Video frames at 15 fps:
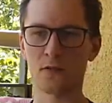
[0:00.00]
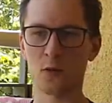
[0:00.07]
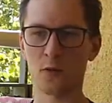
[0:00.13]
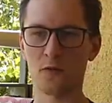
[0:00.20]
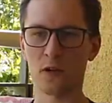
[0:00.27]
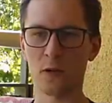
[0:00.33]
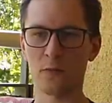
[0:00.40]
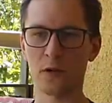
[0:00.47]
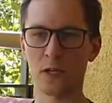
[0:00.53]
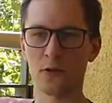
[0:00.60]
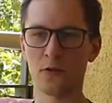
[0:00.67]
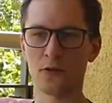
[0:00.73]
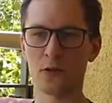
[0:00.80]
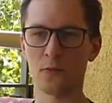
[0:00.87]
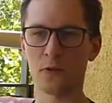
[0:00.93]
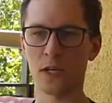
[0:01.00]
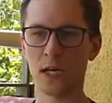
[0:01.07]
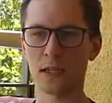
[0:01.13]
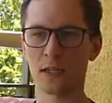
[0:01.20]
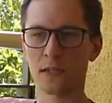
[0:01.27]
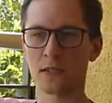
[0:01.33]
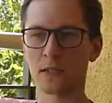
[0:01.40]
в топовую компанию типа
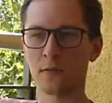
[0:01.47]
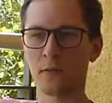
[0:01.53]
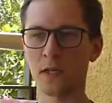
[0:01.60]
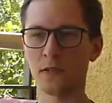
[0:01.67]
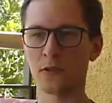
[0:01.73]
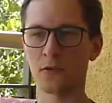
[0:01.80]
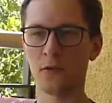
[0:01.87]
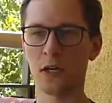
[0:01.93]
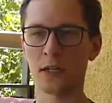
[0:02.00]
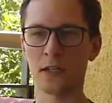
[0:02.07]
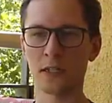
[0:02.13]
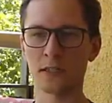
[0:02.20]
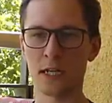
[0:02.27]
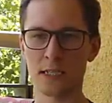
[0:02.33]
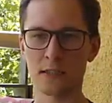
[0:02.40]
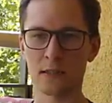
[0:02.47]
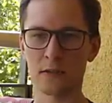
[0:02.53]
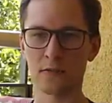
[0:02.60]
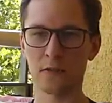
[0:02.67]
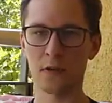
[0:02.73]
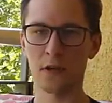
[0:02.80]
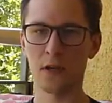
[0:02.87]
Яндекса, Mail.ru или Одноклассников.